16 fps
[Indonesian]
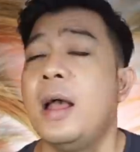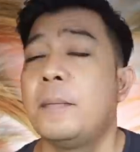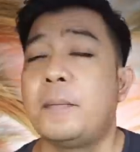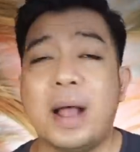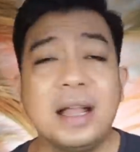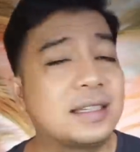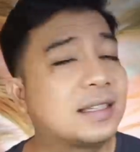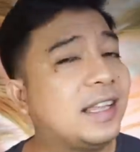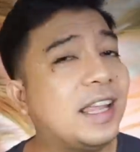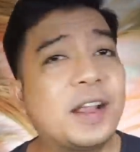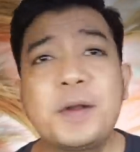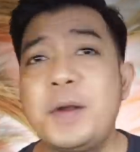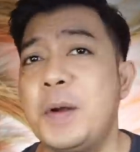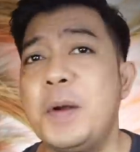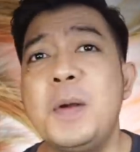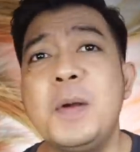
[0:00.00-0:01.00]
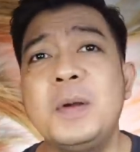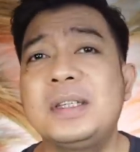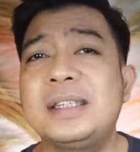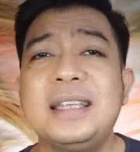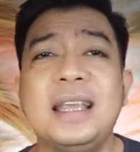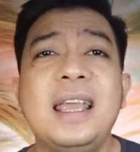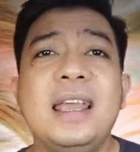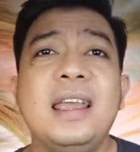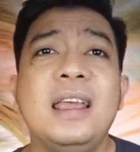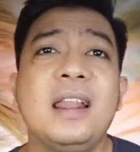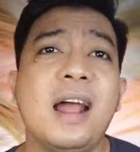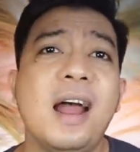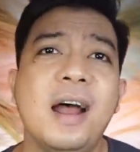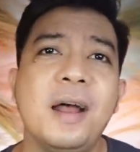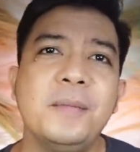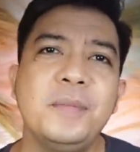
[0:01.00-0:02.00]
pasti ku
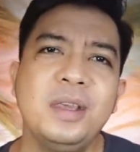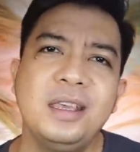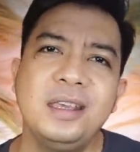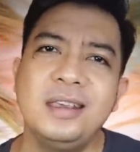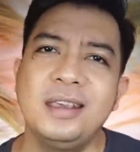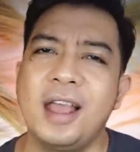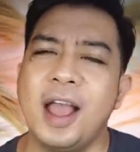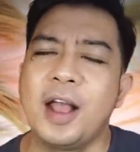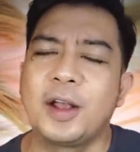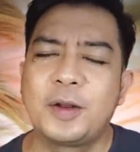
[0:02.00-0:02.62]
sirami